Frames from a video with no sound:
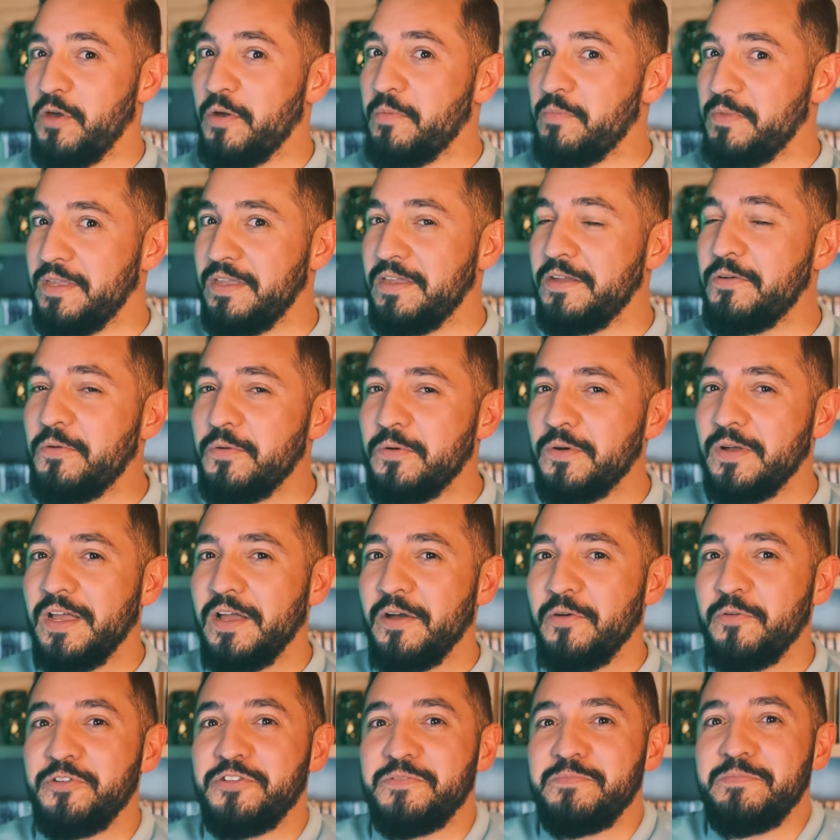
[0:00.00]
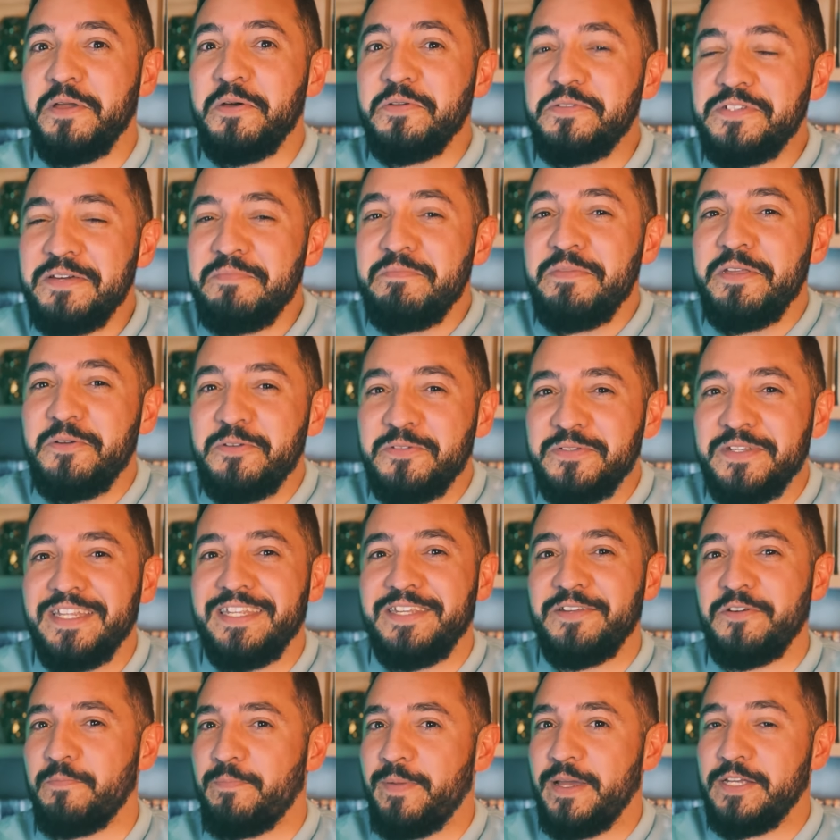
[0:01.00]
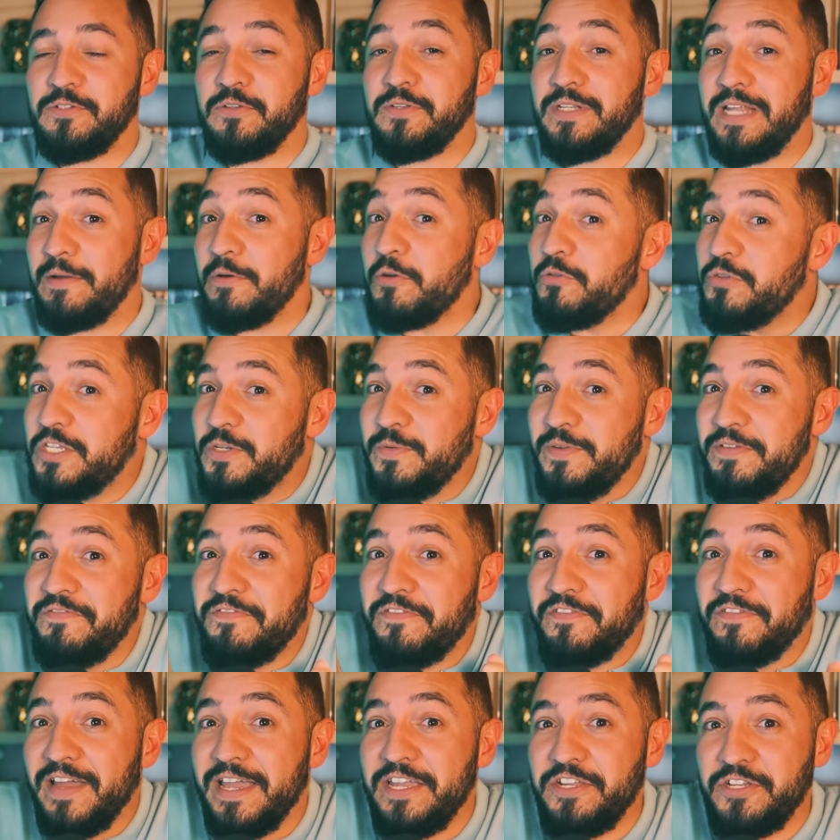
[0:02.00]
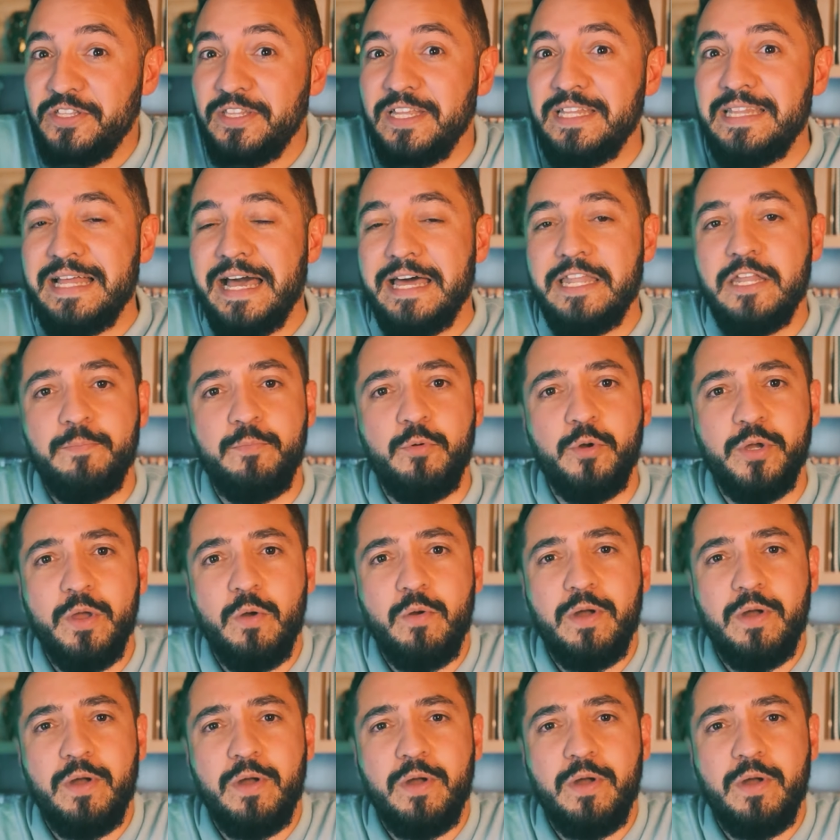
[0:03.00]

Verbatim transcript: amigo, os meus amigos que tinham personal, eu tinha inveja danada, porque o